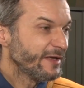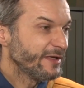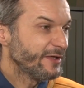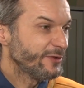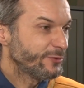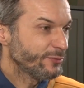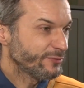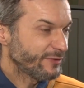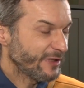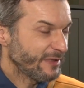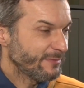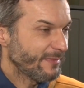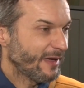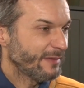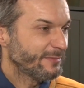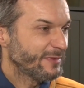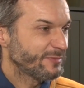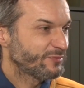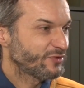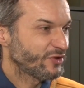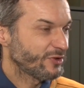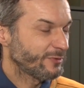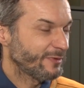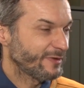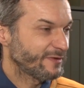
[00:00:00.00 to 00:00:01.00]
I tutaj mamy
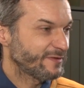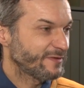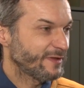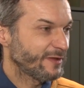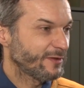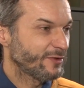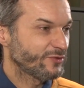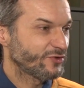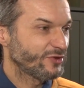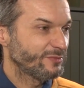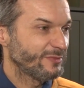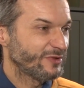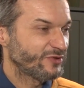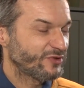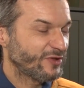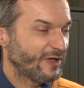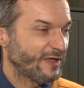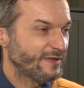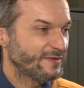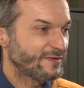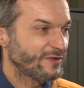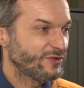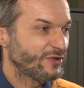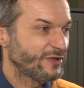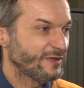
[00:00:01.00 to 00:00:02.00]
przykład tego, że
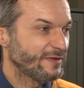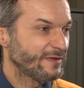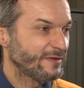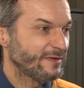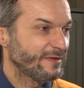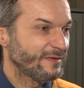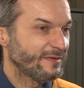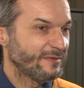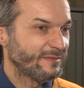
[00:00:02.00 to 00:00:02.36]
mieszkańcy się